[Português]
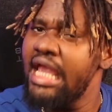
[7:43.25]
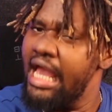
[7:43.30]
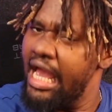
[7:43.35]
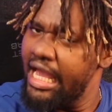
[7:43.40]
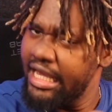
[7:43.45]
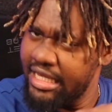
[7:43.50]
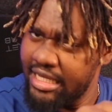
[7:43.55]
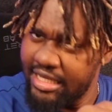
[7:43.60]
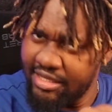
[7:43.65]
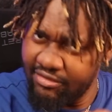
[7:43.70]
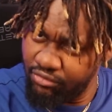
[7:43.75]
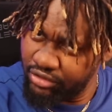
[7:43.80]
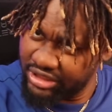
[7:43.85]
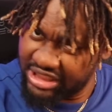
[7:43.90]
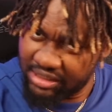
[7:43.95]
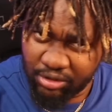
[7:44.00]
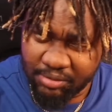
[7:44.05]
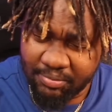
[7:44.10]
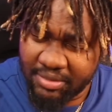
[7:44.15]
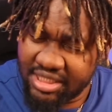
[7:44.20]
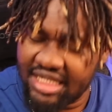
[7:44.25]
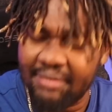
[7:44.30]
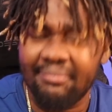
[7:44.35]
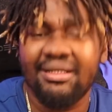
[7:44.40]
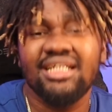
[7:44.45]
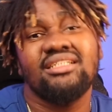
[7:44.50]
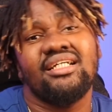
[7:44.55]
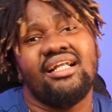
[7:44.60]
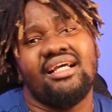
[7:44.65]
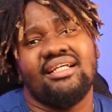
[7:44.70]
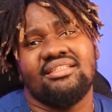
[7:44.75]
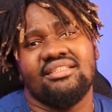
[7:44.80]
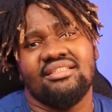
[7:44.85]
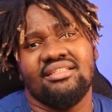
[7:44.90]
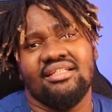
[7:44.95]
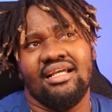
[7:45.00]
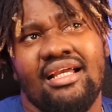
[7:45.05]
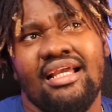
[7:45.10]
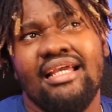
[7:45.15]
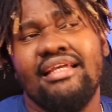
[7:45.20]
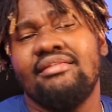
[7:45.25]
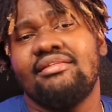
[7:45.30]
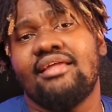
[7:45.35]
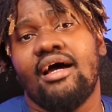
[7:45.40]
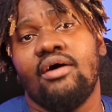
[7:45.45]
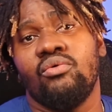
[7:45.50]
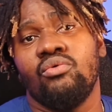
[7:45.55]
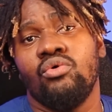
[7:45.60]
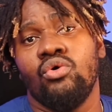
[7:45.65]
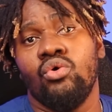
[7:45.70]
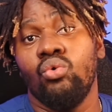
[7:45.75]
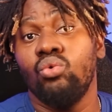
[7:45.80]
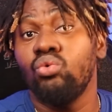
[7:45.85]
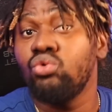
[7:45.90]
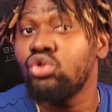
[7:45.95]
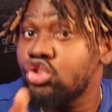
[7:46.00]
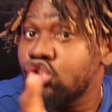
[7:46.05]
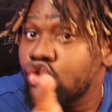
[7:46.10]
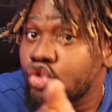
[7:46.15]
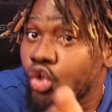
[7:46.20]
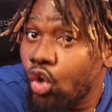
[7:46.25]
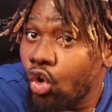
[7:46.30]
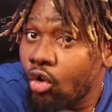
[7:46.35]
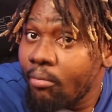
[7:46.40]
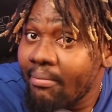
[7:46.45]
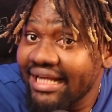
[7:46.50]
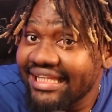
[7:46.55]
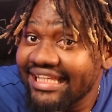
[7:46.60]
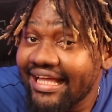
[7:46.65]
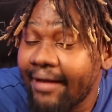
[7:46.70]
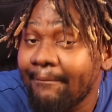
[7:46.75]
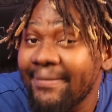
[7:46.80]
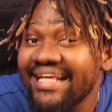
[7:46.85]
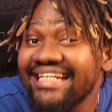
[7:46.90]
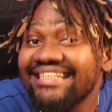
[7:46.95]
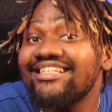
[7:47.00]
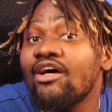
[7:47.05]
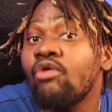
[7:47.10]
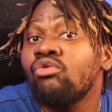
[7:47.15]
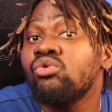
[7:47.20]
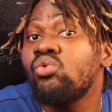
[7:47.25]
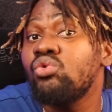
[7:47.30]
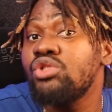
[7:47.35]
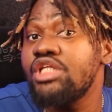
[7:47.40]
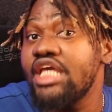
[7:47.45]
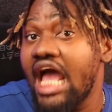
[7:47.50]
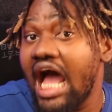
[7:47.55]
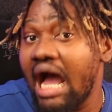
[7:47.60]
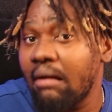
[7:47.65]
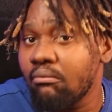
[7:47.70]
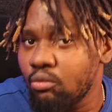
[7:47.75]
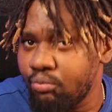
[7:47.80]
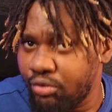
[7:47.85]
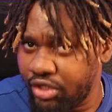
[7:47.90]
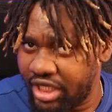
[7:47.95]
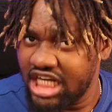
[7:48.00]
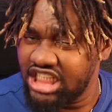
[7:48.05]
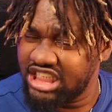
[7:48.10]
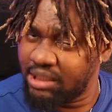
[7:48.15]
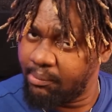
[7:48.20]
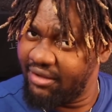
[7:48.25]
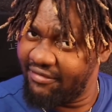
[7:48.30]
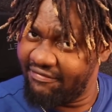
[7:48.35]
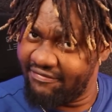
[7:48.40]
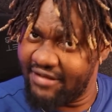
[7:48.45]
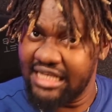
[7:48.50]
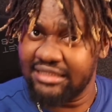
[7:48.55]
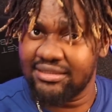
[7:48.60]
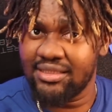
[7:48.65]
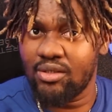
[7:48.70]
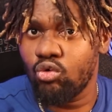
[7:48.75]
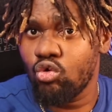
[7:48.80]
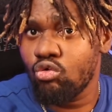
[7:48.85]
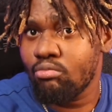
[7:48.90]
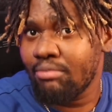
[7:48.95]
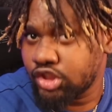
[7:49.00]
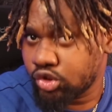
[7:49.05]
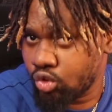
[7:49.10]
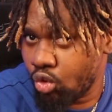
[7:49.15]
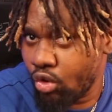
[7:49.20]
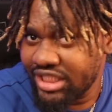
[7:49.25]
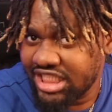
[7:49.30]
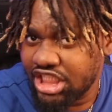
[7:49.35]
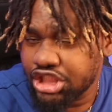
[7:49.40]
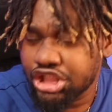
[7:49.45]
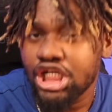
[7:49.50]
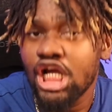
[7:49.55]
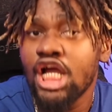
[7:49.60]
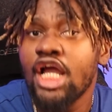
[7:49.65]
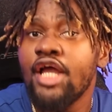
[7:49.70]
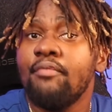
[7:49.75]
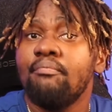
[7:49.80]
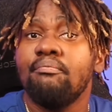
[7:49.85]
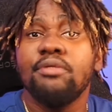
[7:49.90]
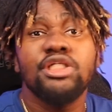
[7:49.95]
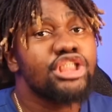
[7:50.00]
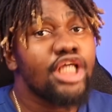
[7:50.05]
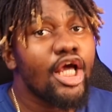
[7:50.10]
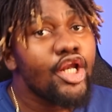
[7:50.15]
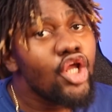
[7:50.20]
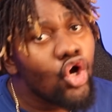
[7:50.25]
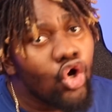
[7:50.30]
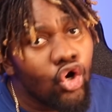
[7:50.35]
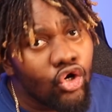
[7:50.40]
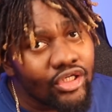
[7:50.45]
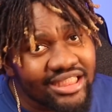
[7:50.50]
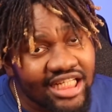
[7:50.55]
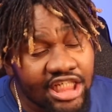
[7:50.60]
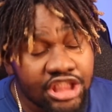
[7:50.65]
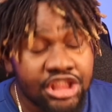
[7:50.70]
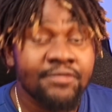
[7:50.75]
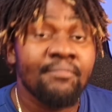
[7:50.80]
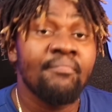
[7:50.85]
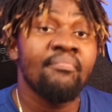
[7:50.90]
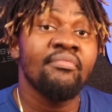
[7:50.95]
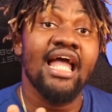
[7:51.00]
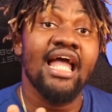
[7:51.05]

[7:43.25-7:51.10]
E aí você pode me dizer, mais estresse. Então, os soba também são do diabo porque eles também fazem algumas coisas misteriosas.